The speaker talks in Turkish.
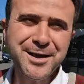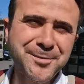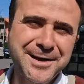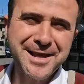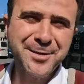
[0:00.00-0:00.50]

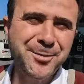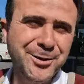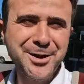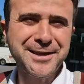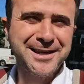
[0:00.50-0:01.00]
Hanımlar beyler
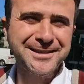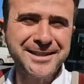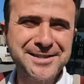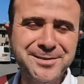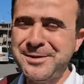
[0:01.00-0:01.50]

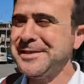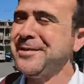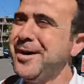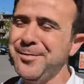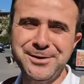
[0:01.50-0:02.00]
Polonya'dan gezimiz
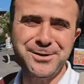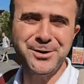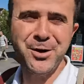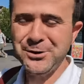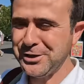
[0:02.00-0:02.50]
devam
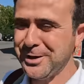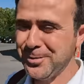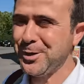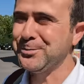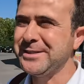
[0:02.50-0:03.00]
ediyor.
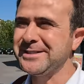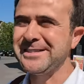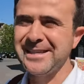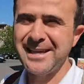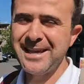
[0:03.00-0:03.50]
Önceki bölümde
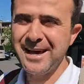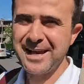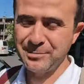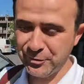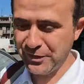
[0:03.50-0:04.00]
size
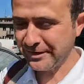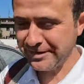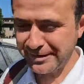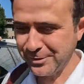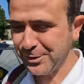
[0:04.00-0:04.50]
araba
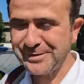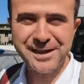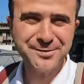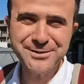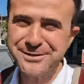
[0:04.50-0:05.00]
fiyatlarını
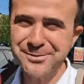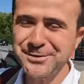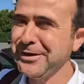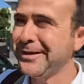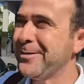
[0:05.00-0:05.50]
göstermiştim
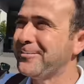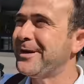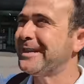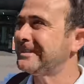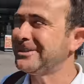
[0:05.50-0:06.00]
ki hep
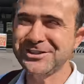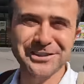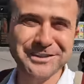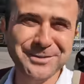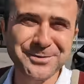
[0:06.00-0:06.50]
birlikte
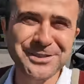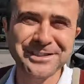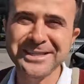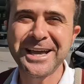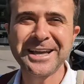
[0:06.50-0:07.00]

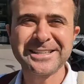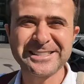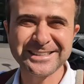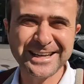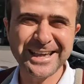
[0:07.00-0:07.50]
çıldırmıştık.
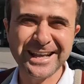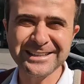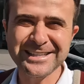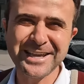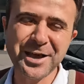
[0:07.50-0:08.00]
Sıra
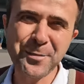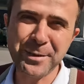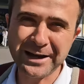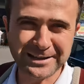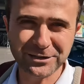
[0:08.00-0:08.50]
geldi neye?
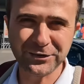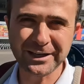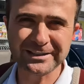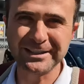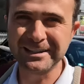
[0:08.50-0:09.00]
Market
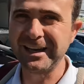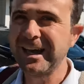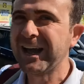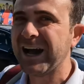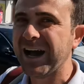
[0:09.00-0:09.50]
fiyatlarına.
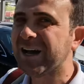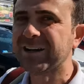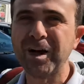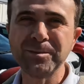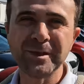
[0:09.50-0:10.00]

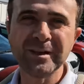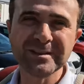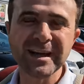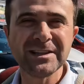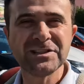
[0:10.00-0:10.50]
Arkamda
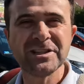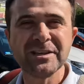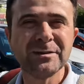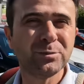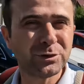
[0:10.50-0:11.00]

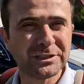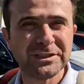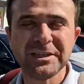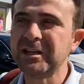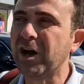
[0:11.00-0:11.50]
sadece
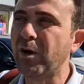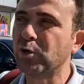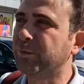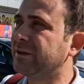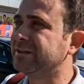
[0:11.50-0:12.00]
burada değil
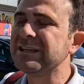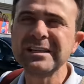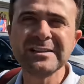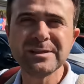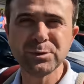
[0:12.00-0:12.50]
Avrupa'nın
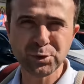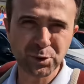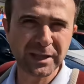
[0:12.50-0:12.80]
neredeyse bütün